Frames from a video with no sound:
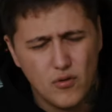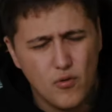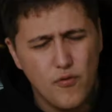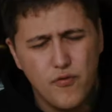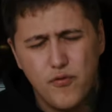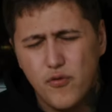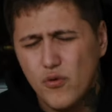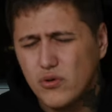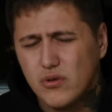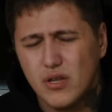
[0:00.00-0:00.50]

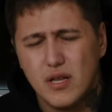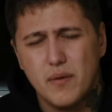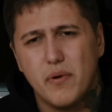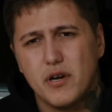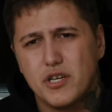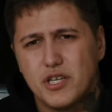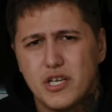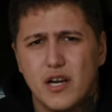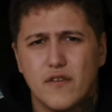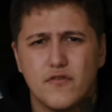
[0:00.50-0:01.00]
Уфу, то ли
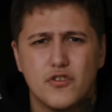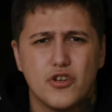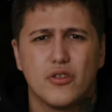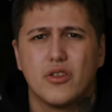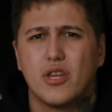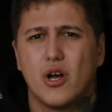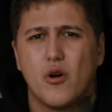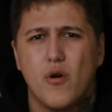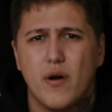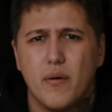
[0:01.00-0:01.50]
башкиров,
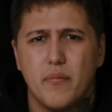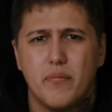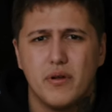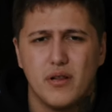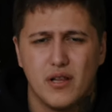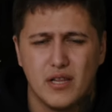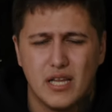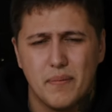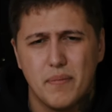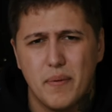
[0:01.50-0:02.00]
что-то такое
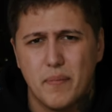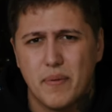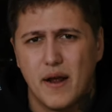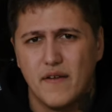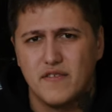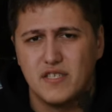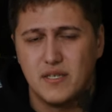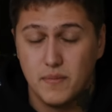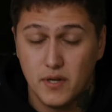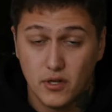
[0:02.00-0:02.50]
было, да,
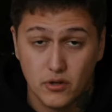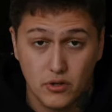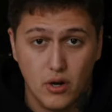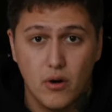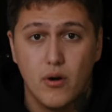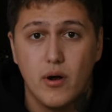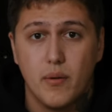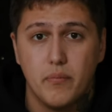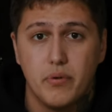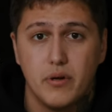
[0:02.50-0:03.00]
поправьте меня, но ну,
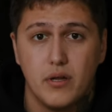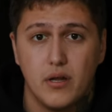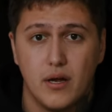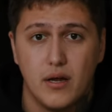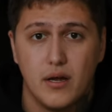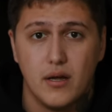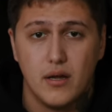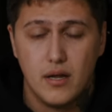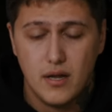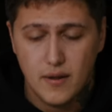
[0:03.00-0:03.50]
такое
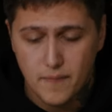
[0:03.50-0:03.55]
было.